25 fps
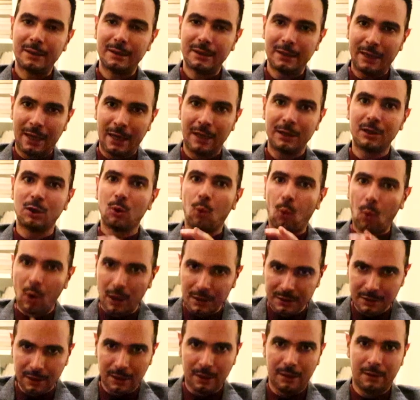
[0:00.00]
يعني
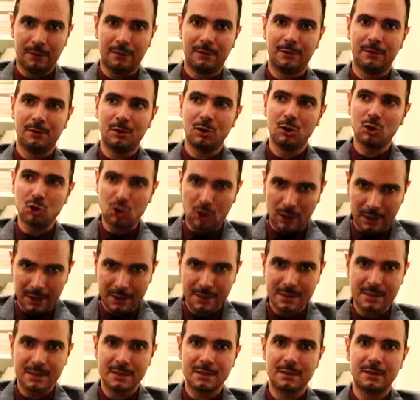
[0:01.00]
وضع
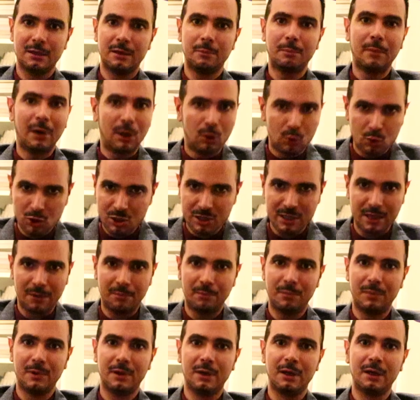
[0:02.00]
شخص ملوش ذنب